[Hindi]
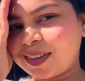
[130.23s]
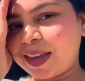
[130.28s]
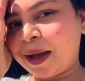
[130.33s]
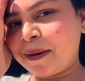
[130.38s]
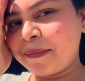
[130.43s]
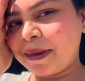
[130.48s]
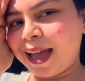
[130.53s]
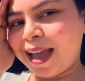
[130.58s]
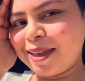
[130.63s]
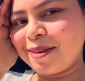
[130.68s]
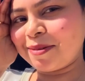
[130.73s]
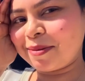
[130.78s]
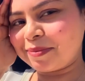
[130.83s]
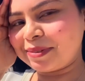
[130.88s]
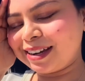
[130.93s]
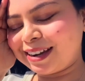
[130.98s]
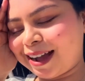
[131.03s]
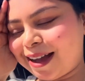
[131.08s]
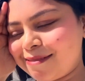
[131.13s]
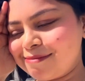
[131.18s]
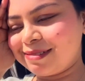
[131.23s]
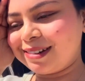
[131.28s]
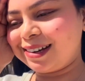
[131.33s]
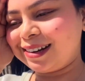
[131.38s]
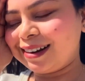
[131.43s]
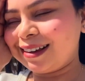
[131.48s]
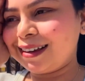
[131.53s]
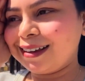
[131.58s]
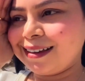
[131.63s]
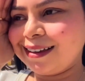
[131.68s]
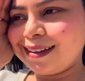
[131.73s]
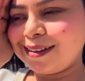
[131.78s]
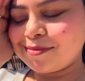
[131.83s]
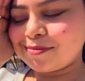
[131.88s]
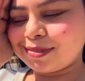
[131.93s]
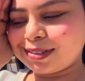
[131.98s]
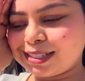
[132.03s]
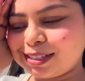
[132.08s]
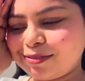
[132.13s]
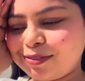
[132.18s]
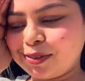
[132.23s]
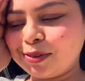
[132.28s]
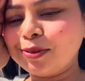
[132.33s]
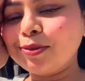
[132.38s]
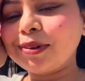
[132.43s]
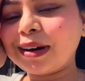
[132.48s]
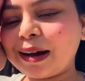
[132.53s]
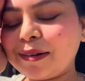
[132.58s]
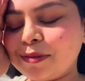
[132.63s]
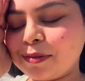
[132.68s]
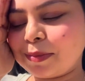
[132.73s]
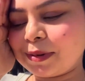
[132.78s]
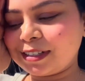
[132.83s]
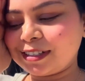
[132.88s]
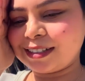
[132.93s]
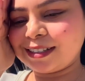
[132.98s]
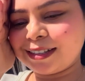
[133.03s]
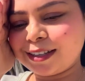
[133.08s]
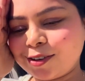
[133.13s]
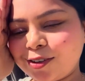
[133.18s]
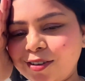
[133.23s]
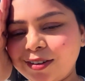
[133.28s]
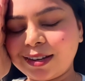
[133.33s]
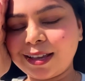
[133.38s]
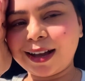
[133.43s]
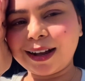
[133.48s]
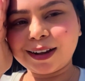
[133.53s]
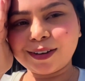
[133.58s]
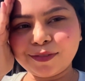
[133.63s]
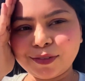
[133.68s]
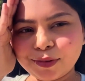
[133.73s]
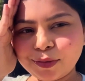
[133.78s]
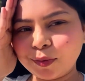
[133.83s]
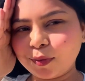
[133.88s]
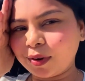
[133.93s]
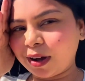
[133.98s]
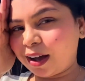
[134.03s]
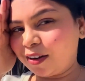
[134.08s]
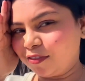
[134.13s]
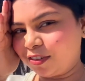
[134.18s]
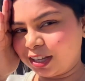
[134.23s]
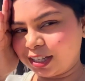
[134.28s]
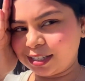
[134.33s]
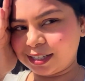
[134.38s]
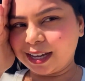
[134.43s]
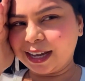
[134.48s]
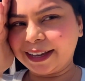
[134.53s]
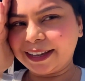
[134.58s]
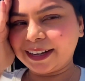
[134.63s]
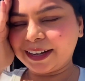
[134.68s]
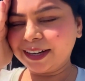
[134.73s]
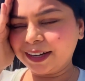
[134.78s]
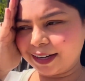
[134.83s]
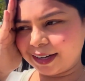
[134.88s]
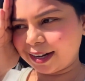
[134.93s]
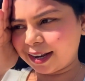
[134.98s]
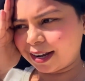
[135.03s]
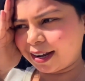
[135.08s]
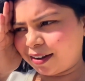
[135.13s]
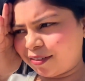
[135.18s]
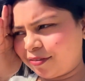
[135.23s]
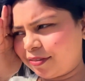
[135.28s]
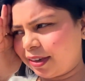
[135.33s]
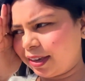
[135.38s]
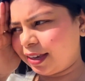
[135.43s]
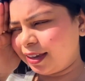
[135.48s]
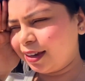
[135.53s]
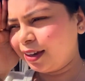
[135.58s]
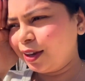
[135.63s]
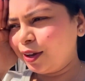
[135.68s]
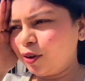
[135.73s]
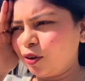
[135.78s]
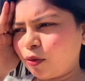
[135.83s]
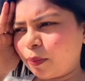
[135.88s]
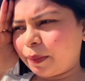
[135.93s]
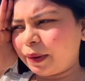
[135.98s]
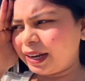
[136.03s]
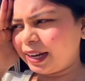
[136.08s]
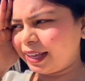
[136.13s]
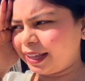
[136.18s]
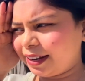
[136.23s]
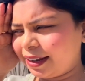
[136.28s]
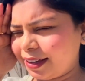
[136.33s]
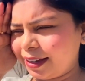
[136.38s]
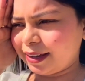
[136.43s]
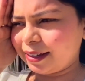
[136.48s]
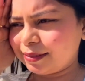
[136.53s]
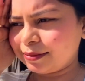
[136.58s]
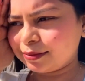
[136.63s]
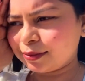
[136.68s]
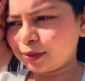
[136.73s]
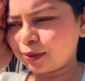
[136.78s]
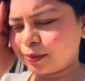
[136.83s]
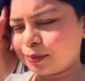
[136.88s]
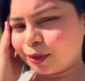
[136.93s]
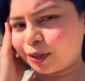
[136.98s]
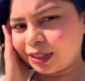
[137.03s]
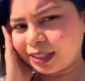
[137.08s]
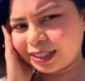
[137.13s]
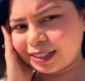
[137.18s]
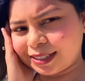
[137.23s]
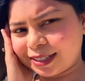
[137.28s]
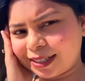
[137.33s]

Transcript: मैं आई हूँ अपना काम करने मुझे व्यू काफ़ी पसंद है और यहाँ का व्यू काफ़ी अच्छा है ग्रीनरी है काफ़ी ओपन एरिया है सो बहुत अच्छा